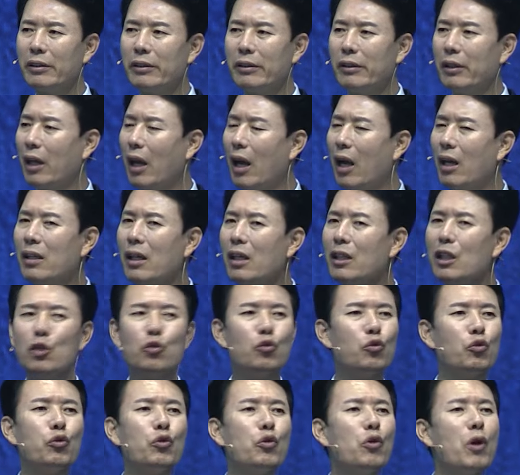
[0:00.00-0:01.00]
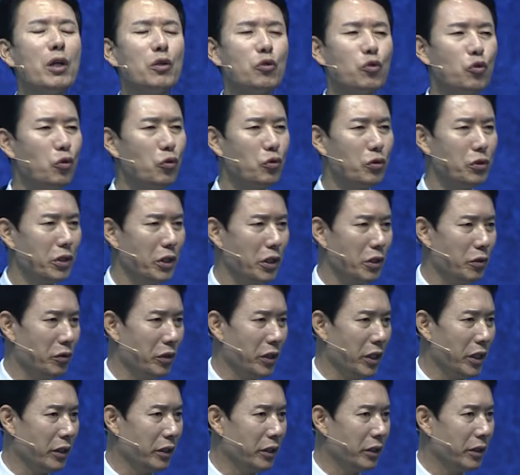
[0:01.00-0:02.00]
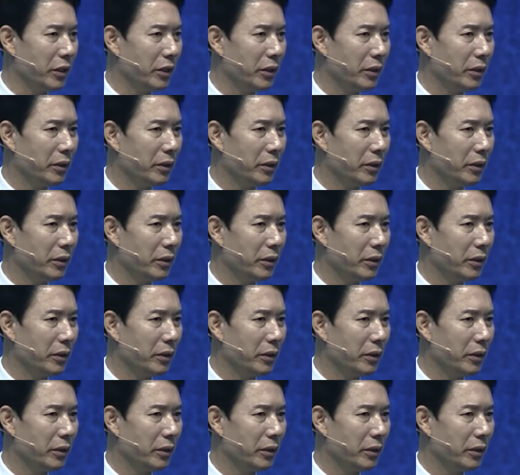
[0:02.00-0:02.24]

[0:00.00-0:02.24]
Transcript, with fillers: 대단히 중요한 숙제예요, 우리한테.